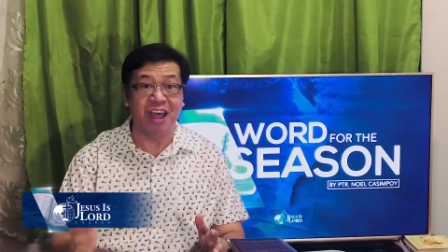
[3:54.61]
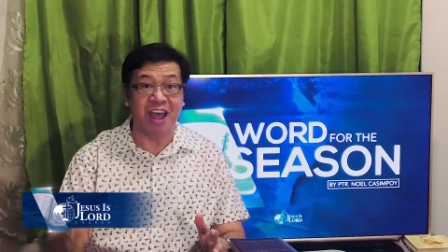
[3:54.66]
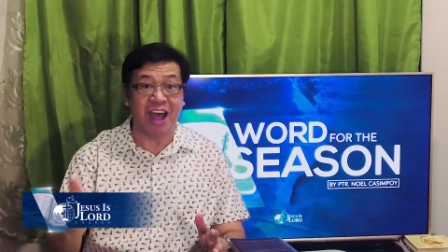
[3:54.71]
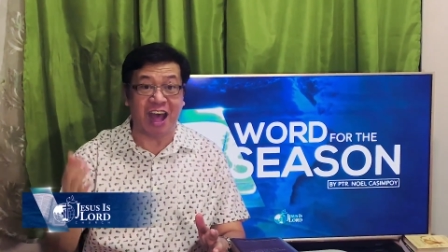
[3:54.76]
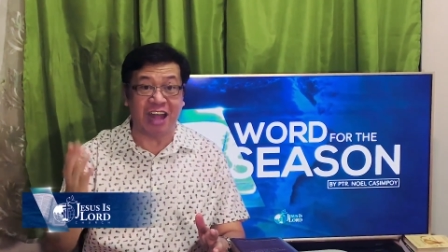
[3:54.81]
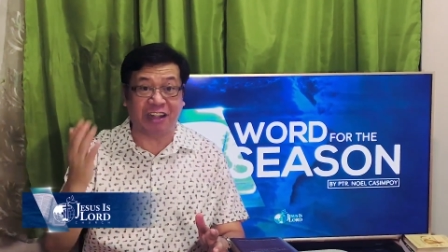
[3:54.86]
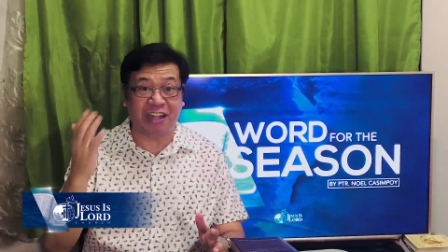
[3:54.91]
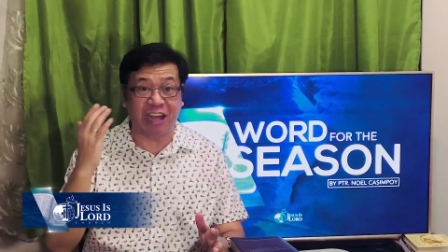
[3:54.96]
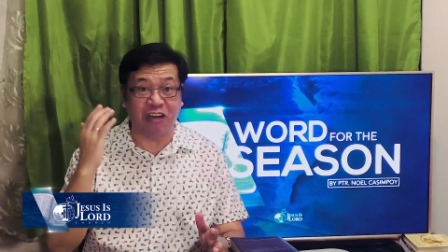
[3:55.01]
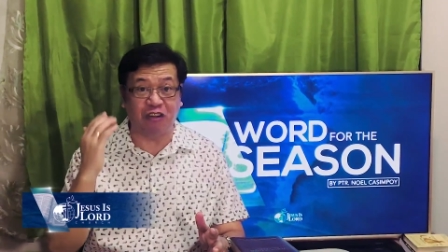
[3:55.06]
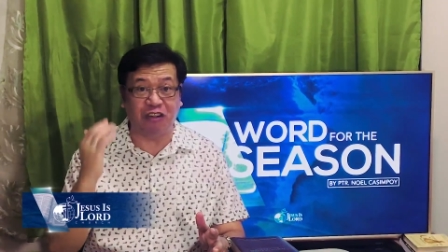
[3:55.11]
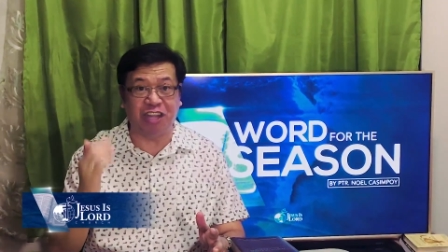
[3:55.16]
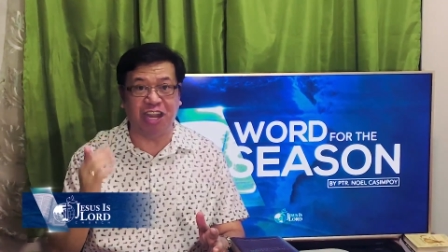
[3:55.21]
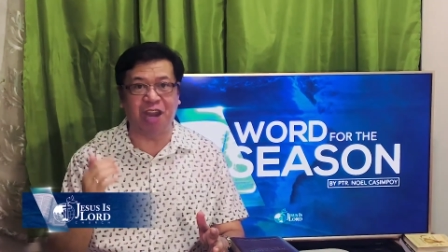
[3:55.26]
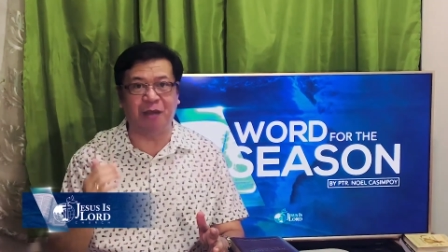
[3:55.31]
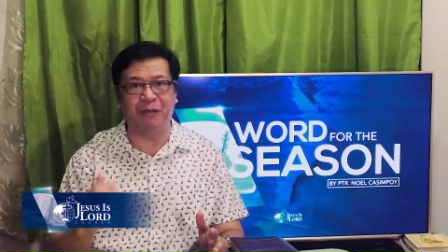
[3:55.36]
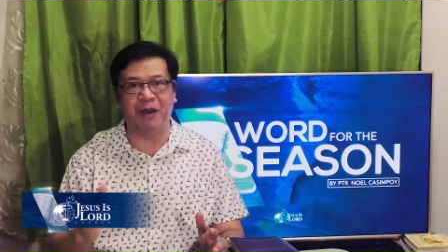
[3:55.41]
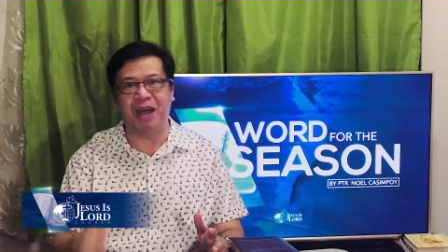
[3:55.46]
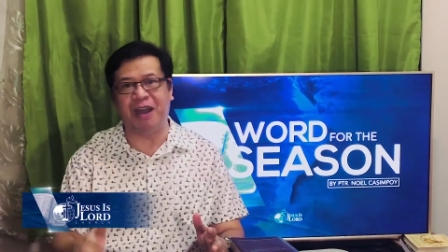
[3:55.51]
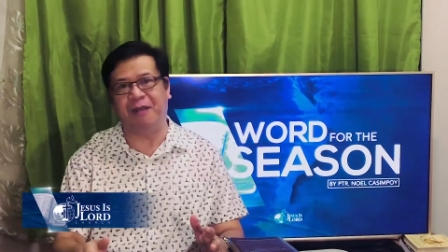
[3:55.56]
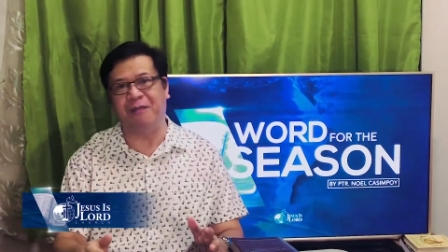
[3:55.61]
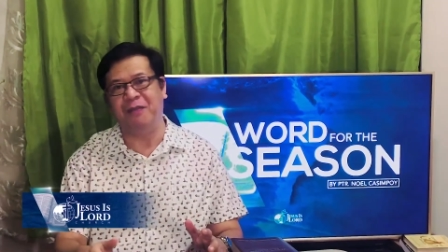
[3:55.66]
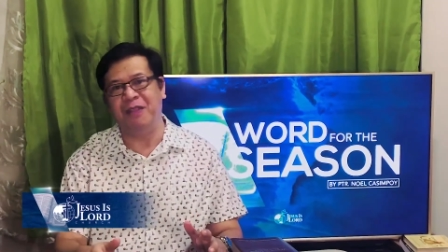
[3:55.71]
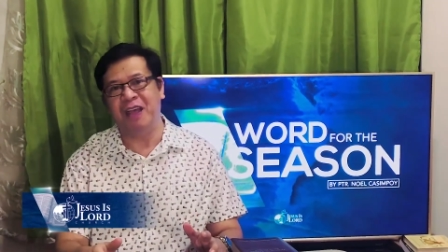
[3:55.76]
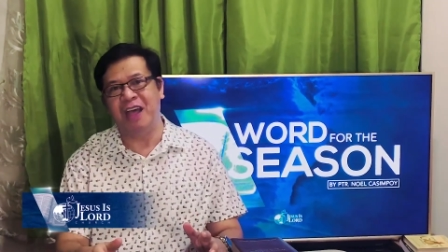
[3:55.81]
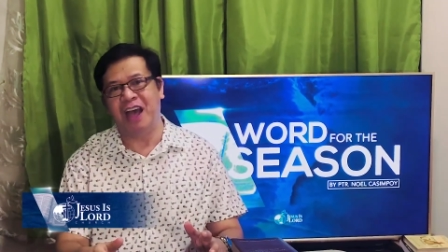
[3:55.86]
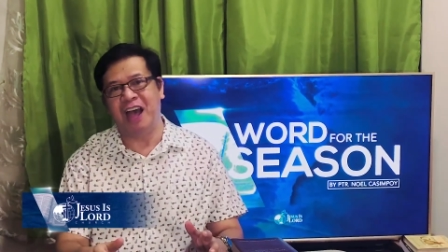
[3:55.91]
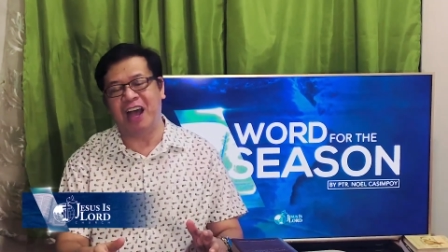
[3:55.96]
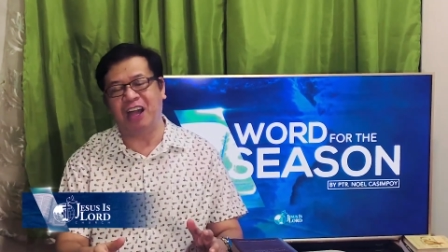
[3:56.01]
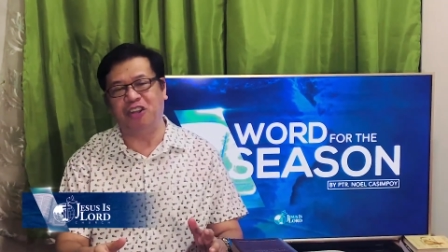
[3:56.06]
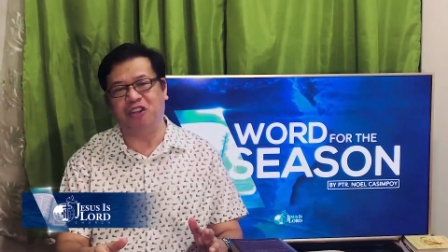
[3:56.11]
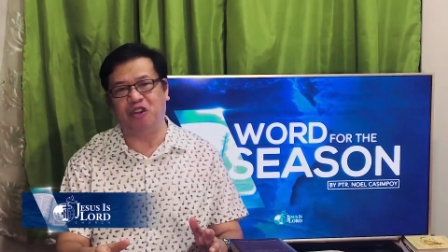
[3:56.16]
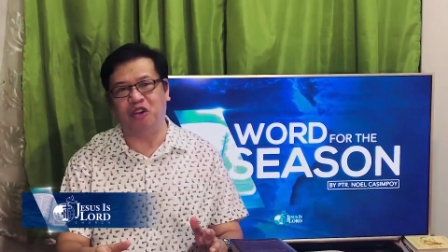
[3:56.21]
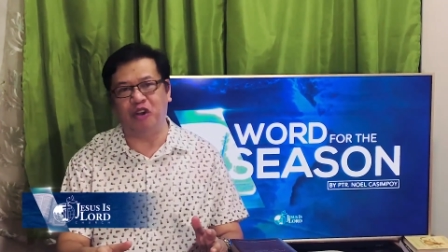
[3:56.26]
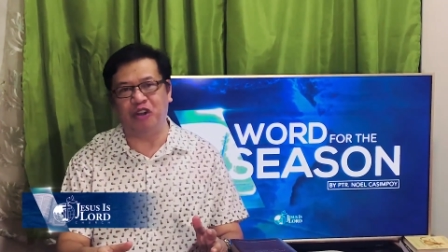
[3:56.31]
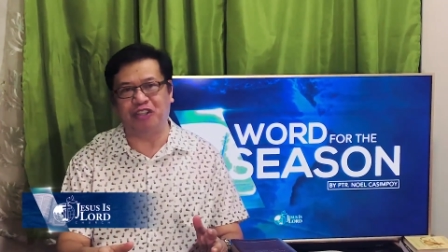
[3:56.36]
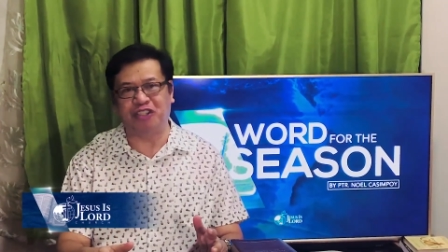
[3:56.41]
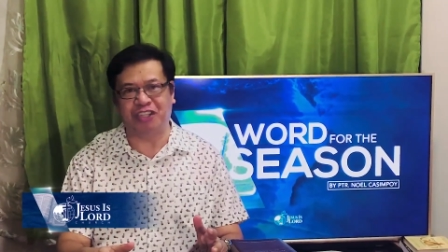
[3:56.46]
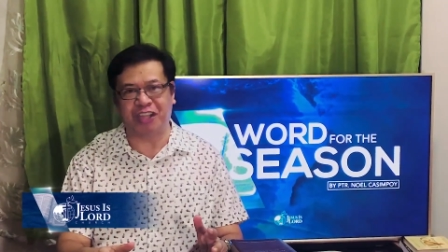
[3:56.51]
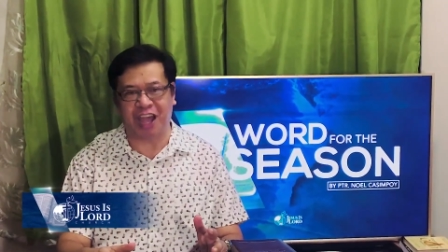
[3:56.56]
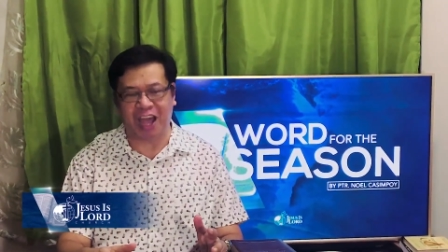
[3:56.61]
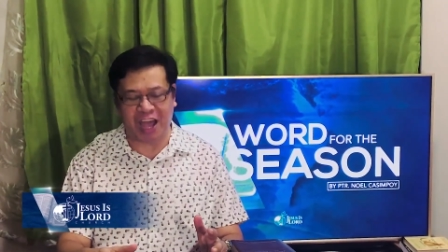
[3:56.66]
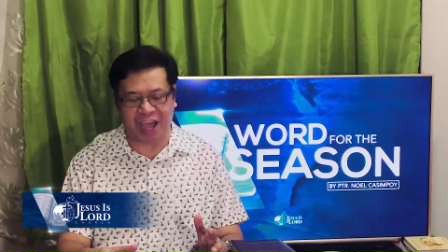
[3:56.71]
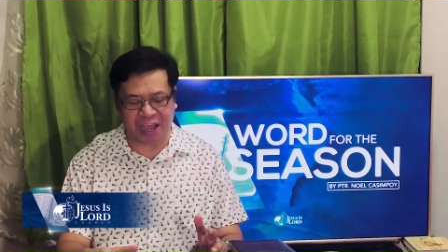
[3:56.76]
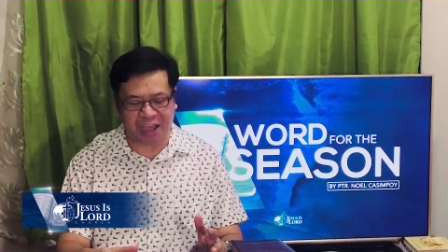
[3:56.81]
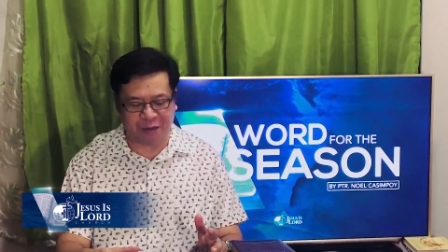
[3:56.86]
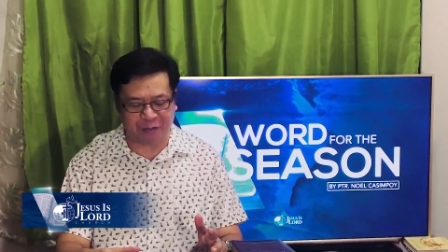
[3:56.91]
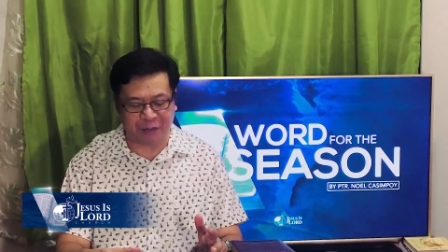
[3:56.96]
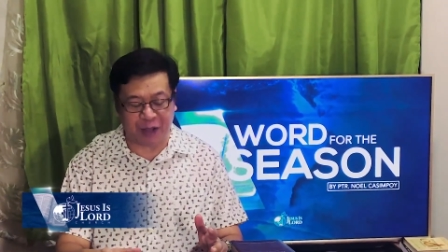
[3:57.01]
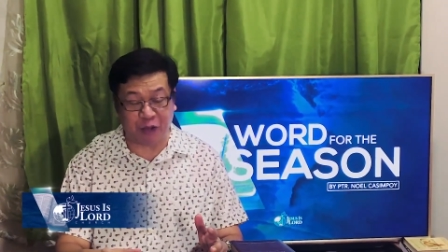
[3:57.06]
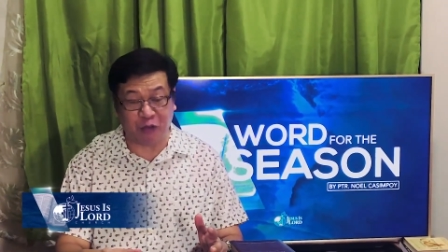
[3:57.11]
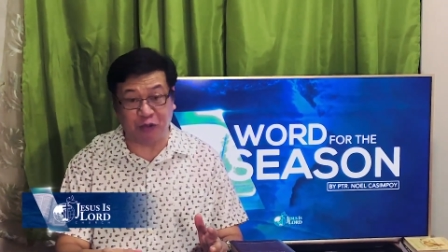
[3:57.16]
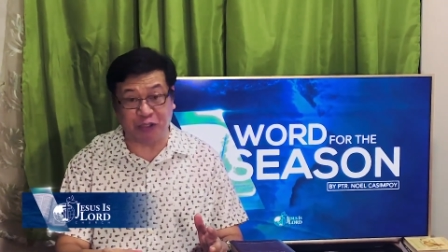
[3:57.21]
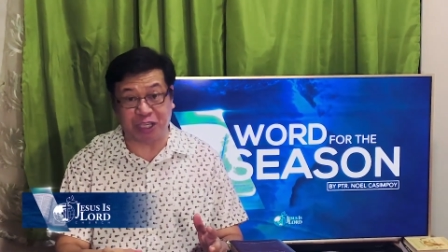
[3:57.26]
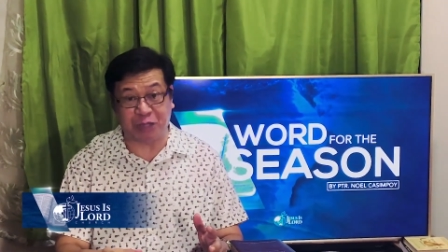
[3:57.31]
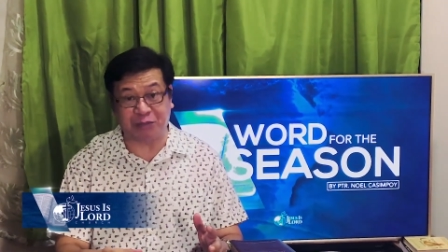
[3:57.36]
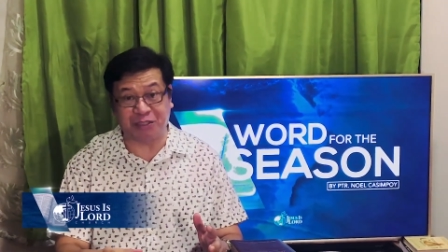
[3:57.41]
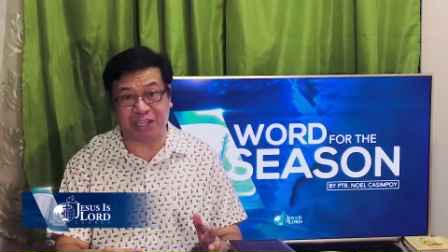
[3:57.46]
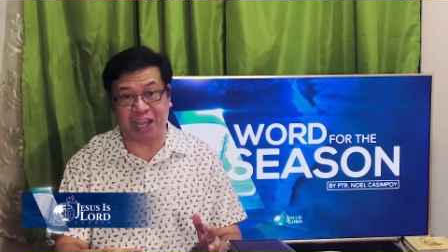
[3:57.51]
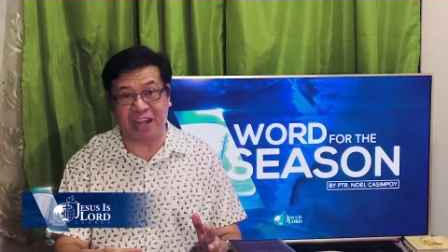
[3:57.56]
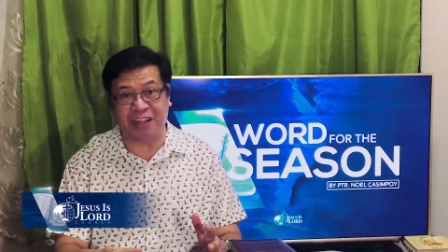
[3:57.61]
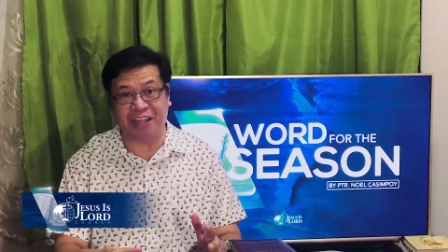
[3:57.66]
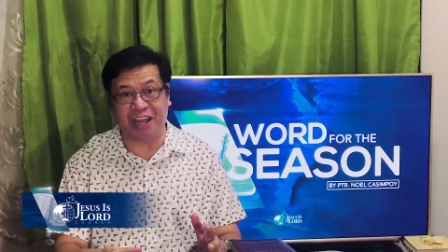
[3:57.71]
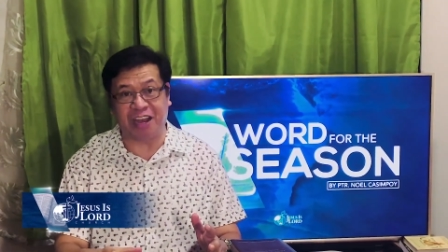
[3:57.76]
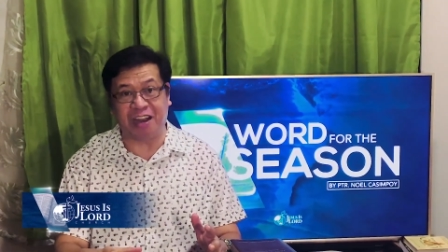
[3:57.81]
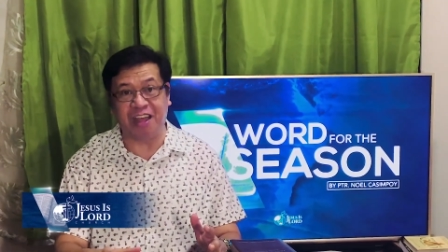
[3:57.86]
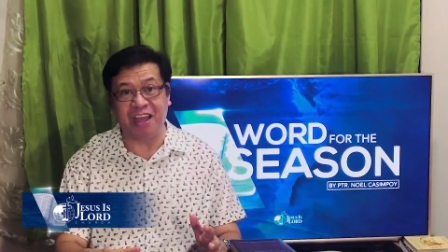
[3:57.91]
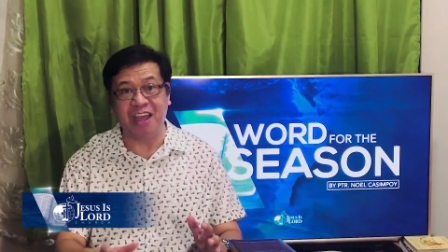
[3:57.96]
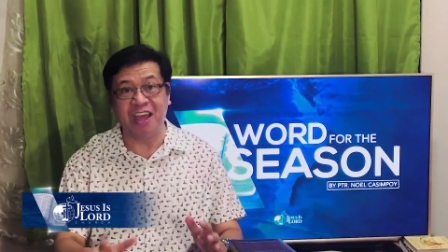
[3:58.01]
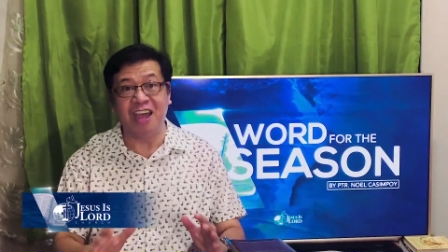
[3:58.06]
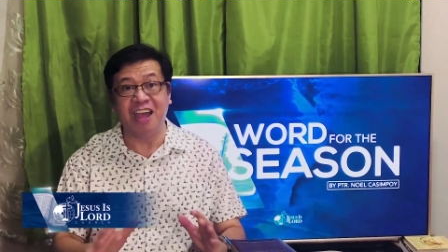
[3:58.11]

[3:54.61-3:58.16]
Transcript: at ganoon din naman ang Diyos ay mangusap sa atin.